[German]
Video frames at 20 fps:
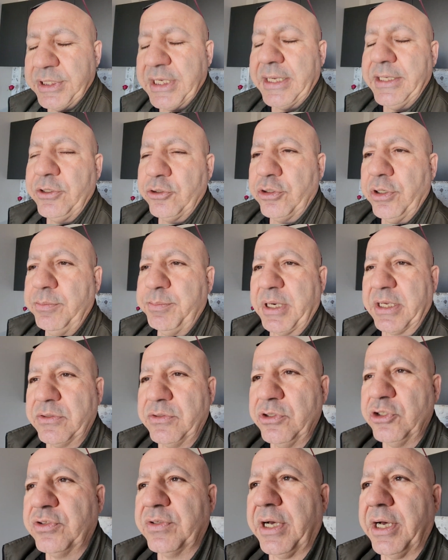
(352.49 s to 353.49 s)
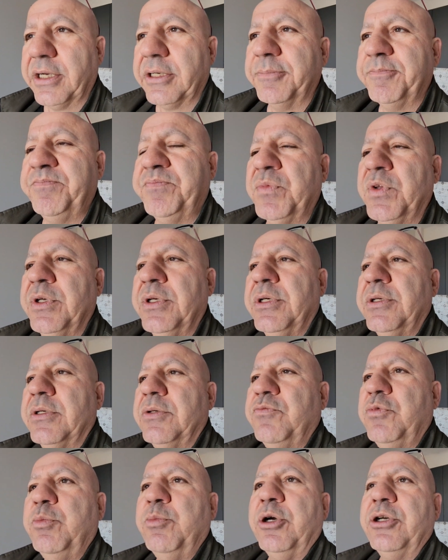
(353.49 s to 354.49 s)
Ja, ihr könnt praktisch sagen,
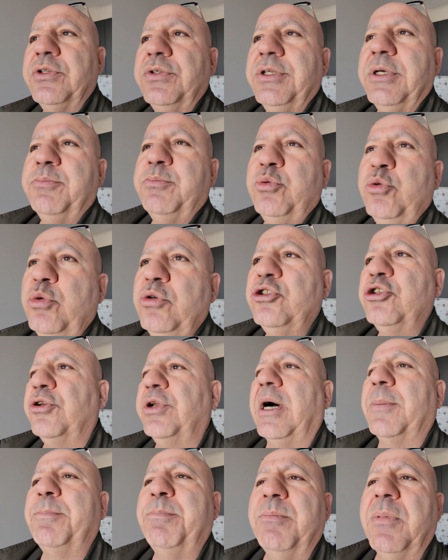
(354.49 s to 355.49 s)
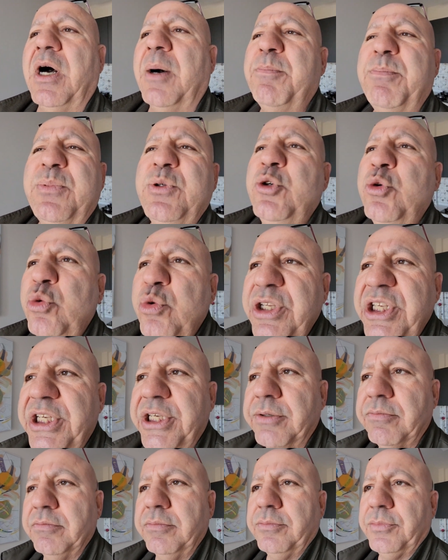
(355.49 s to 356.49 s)
wir möchten den Pool schon ab, ab
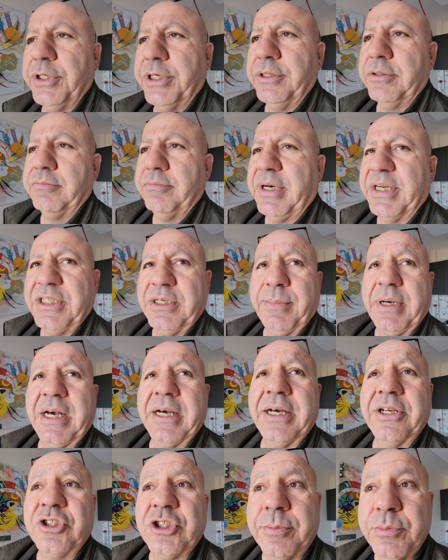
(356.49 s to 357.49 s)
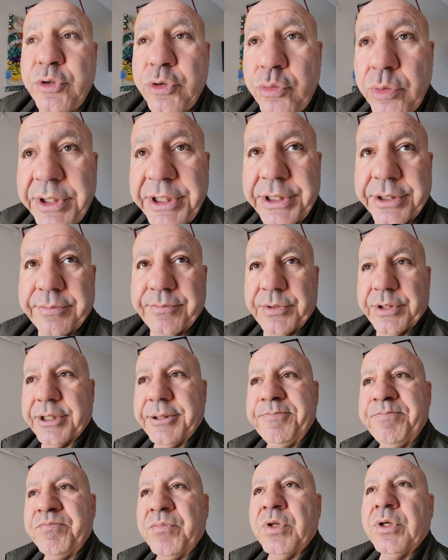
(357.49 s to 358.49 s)
Juni. Ja? Manche machen erst ab Juli
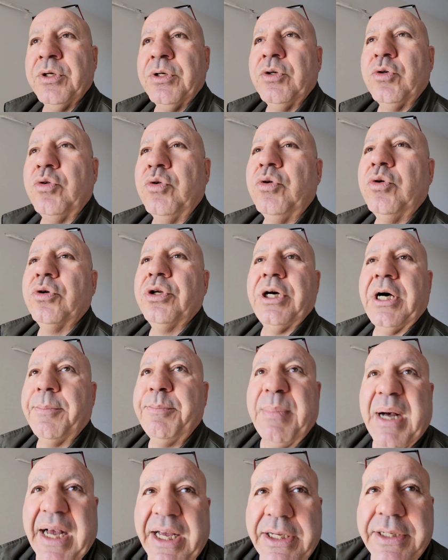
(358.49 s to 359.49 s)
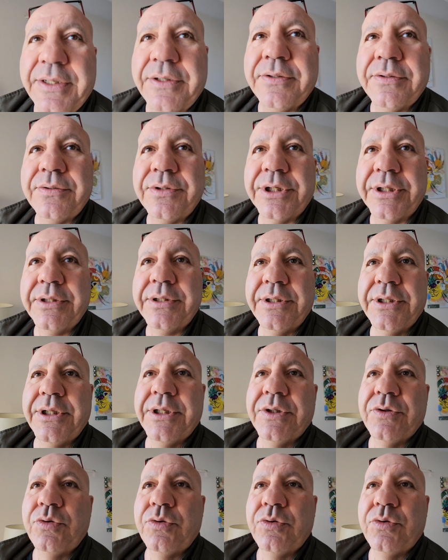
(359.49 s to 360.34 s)
ja? oder ab Mai. Ja?